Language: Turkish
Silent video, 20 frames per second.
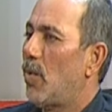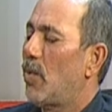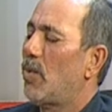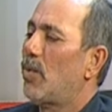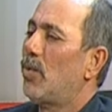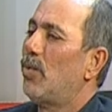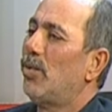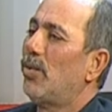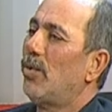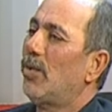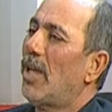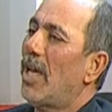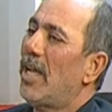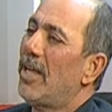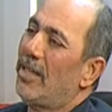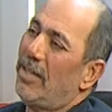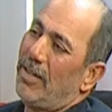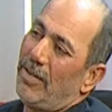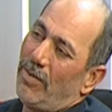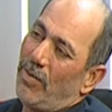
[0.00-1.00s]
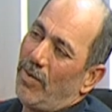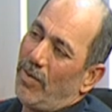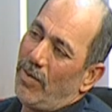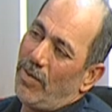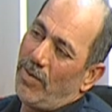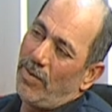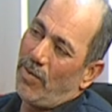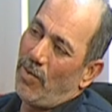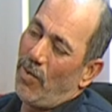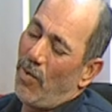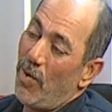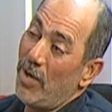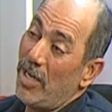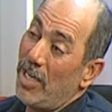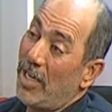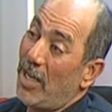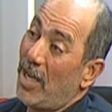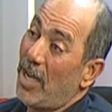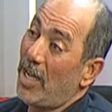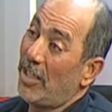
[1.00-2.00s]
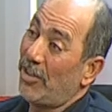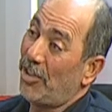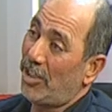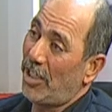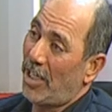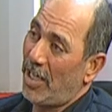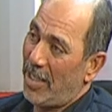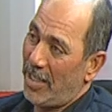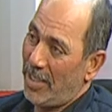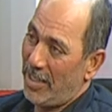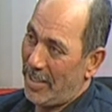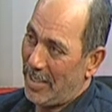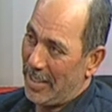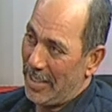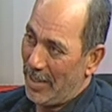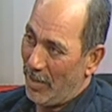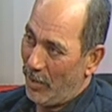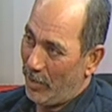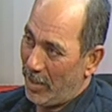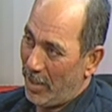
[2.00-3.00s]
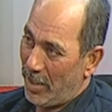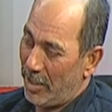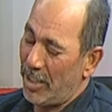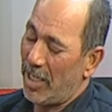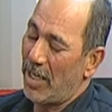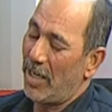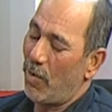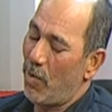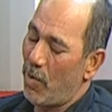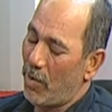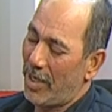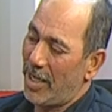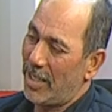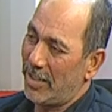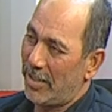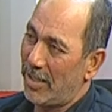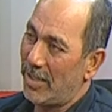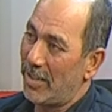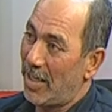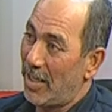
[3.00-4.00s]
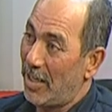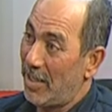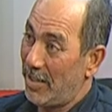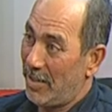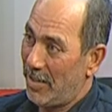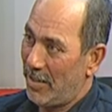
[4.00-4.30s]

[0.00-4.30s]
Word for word: kuzudan 10 lira aşağı kiloda şey okkasında